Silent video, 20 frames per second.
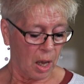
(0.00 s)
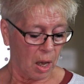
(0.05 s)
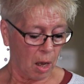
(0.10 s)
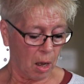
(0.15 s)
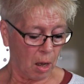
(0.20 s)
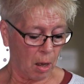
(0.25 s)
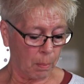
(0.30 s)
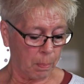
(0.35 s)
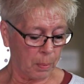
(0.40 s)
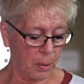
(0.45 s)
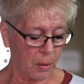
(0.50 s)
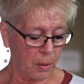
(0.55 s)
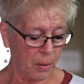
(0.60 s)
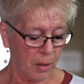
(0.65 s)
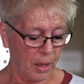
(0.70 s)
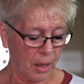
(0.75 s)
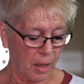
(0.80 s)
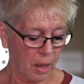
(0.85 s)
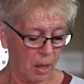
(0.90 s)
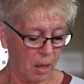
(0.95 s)
aber
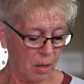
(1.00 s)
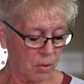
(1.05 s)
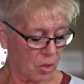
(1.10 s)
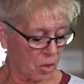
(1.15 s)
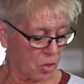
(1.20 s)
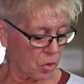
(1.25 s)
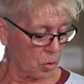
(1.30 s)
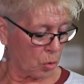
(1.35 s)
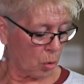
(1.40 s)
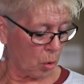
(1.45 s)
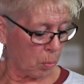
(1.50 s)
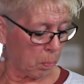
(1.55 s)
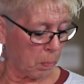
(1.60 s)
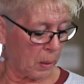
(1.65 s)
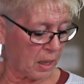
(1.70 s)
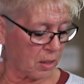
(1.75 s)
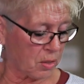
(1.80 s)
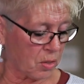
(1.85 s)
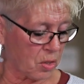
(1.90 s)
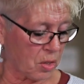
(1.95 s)
es ist noch
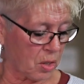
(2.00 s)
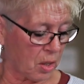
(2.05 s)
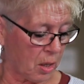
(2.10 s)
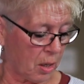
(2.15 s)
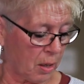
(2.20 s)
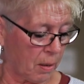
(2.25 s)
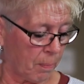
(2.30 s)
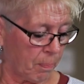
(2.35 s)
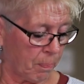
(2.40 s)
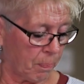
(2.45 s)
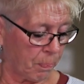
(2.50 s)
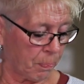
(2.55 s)
Platz da.